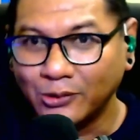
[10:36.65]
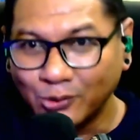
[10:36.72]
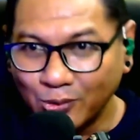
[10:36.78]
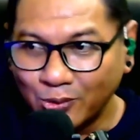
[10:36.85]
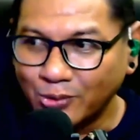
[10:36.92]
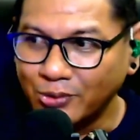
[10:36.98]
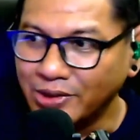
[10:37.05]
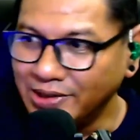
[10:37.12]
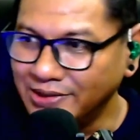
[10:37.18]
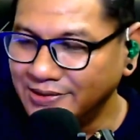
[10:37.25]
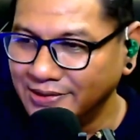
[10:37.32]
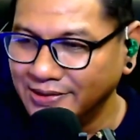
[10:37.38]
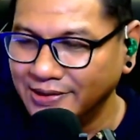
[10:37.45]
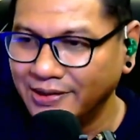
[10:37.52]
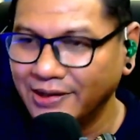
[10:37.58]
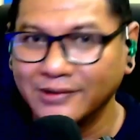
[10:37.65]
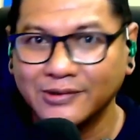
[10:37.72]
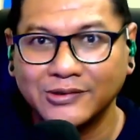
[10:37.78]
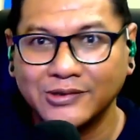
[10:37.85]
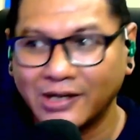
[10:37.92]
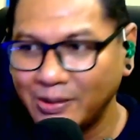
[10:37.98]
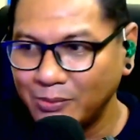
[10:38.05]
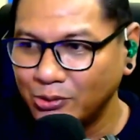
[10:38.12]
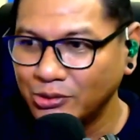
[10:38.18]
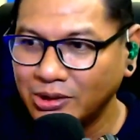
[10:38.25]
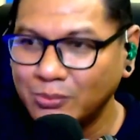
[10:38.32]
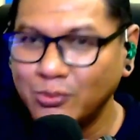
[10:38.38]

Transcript: turun di sini kan secara emosi